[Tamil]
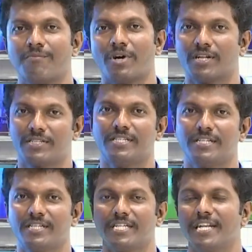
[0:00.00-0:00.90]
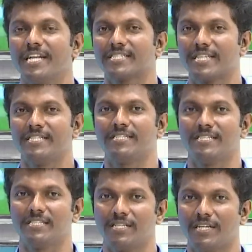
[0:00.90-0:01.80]
நிறைய மாடல்ஸ் இருக்குது என்ன
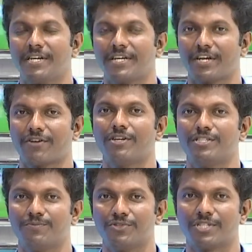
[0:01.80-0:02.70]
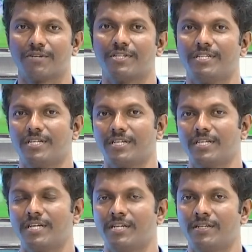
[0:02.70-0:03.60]
சைஸு என்ன டெக்னாலஜி புதுசாக
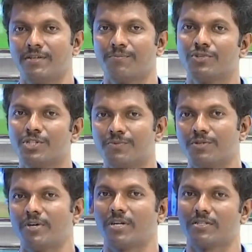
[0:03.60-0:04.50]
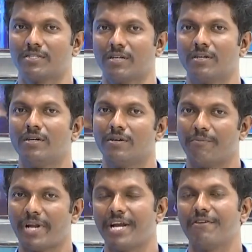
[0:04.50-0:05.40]
வந்திருக்கு என்னென்னது புது புது மாடல்ஸாக
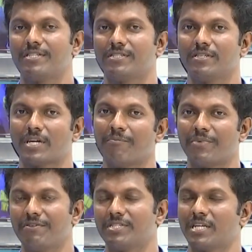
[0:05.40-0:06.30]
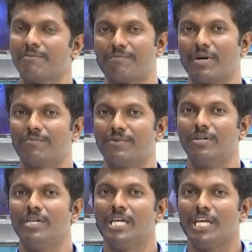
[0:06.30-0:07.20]
பிராண்ட் வைஸு கம்பெனி வைஸாக நம்ம
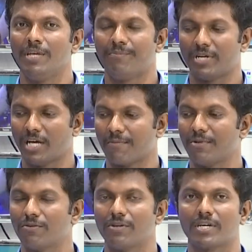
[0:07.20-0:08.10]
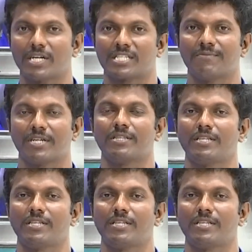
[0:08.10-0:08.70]
பார்ப்போம் இப்போ நார்மலாக ஒரு கஸ்டமர்